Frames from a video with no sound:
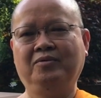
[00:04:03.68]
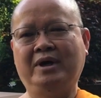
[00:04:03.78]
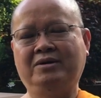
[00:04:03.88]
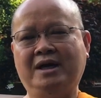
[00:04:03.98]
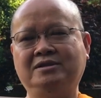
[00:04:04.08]
ไว
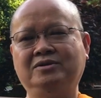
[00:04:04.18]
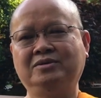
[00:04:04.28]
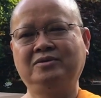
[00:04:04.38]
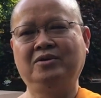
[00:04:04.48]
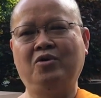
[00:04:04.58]
รัส
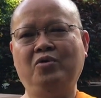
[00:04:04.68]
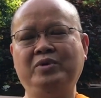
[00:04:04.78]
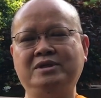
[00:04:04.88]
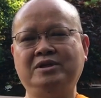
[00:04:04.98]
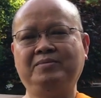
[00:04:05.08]
โค
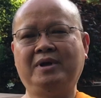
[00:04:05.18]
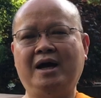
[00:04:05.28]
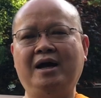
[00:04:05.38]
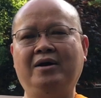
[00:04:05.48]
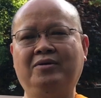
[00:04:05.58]
วิด
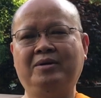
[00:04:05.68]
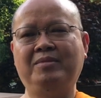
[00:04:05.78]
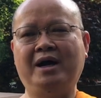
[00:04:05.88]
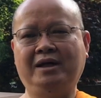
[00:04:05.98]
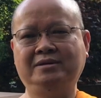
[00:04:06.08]
-19 ระ
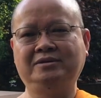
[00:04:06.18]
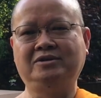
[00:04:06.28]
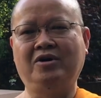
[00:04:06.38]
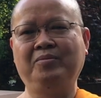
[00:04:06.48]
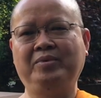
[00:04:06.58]
บาด
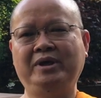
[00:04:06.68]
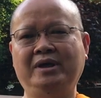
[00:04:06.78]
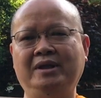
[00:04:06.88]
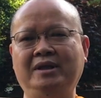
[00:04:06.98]
2ปี